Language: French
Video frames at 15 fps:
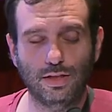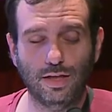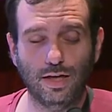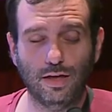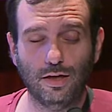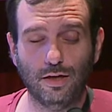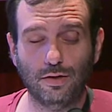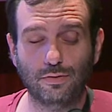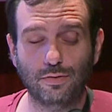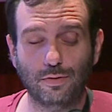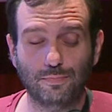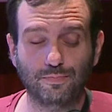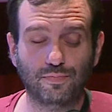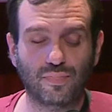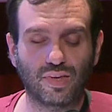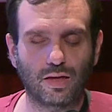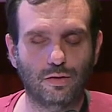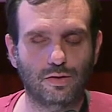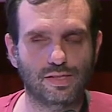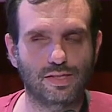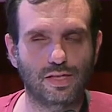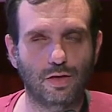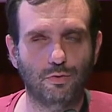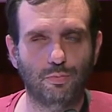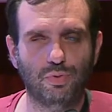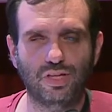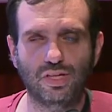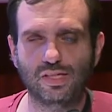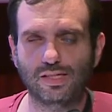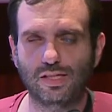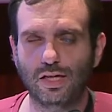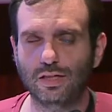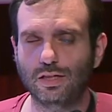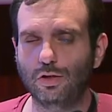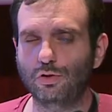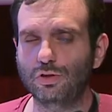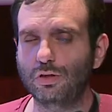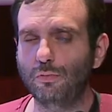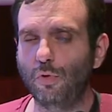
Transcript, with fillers: la euh, CFPSA qui en est